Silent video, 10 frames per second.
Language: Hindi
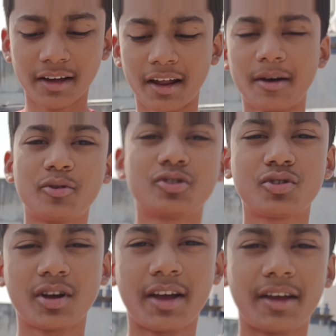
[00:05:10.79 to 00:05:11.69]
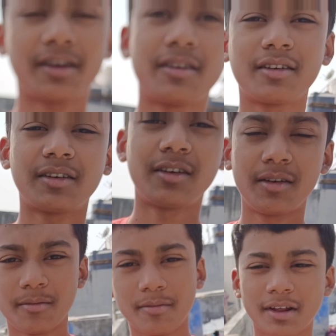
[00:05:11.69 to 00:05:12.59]
ख़राब हो चुका है
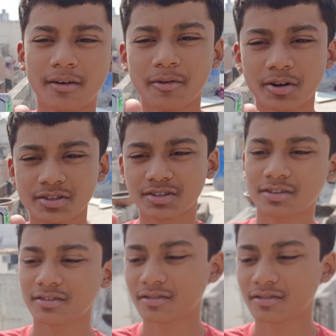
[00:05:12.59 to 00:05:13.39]
मेरा वॉच